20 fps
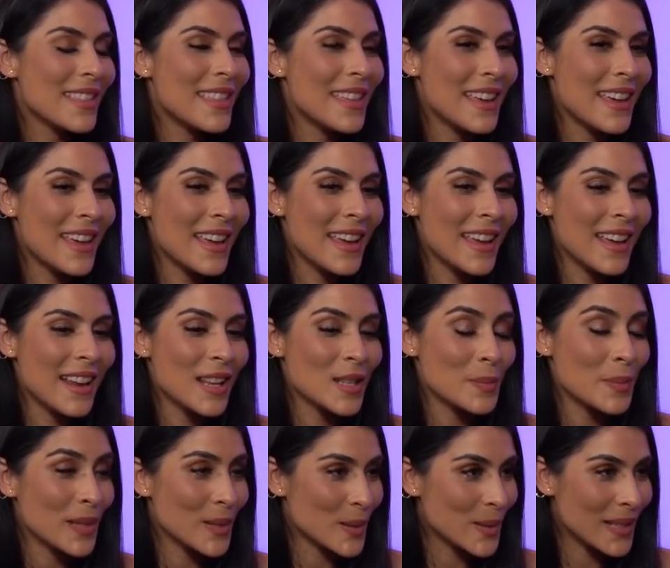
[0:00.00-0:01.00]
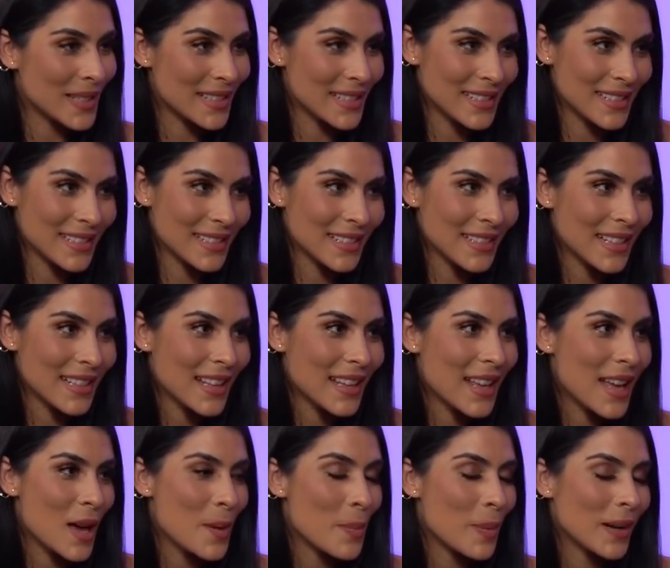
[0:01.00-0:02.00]
de las personas. Ok.
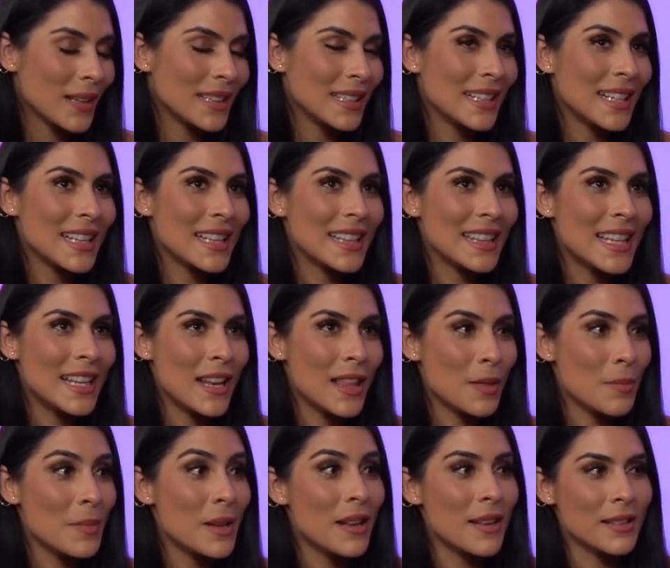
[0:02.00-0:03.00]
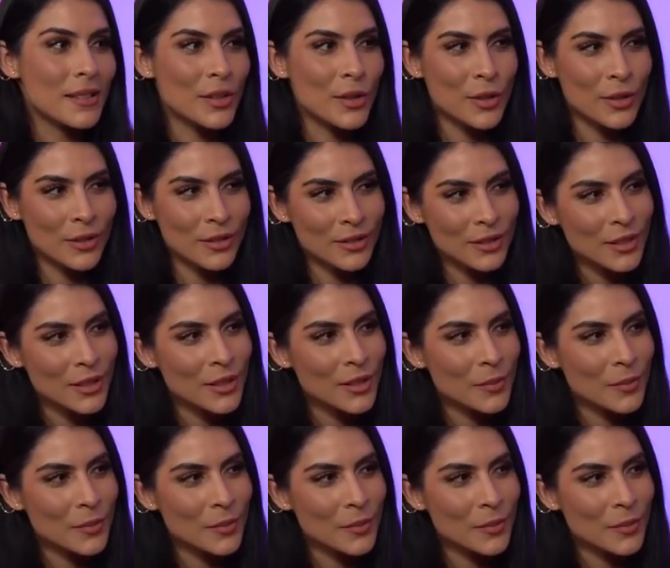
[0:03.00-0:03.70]
A partir de la admiración.